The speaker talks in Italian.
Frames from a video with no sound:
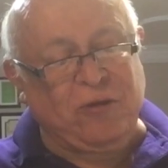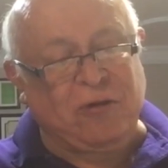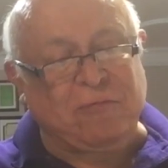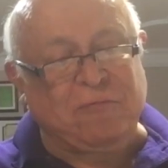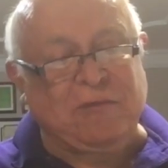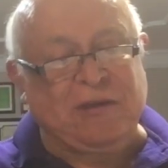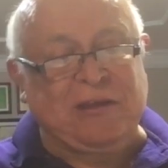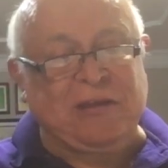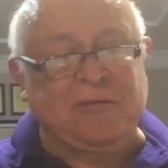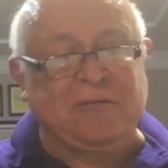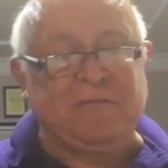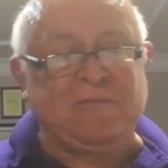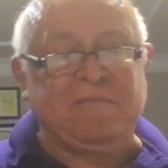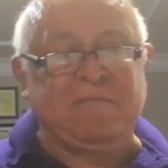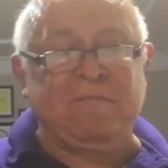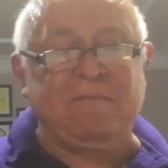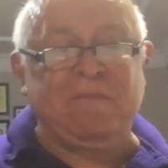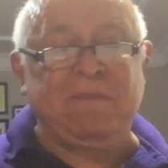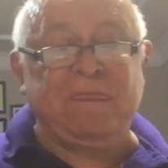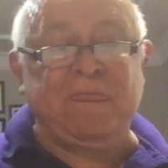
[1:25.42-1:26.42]
e
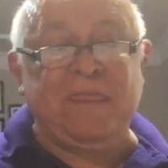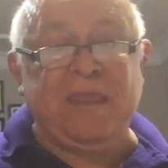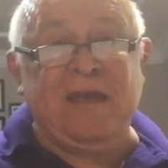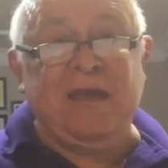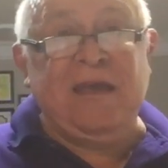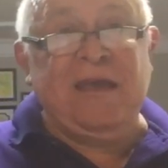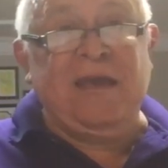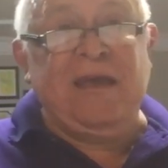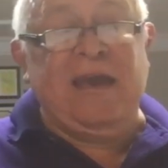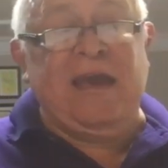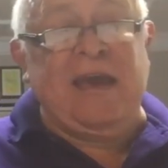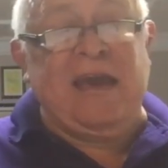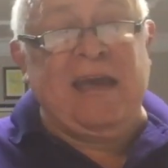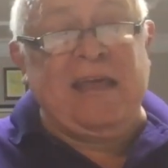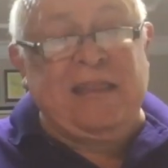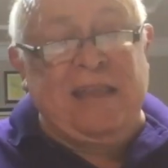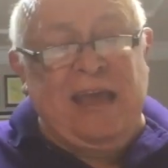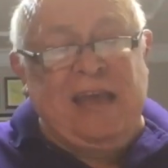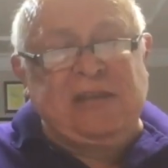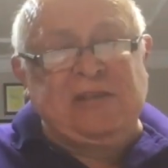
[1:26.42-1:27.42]
dormiva.
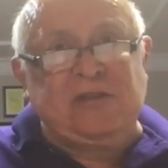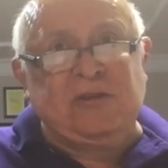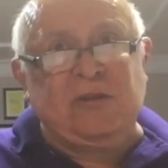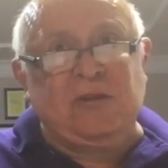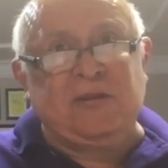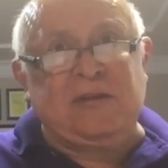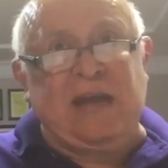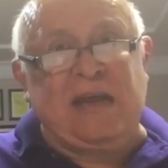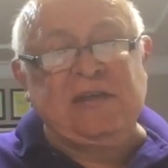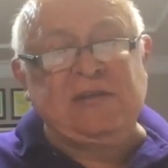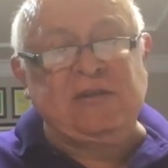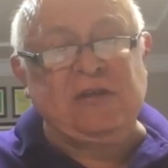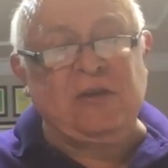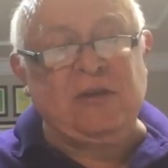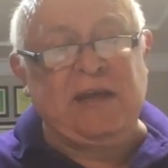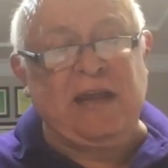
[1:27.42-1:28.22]
E si levò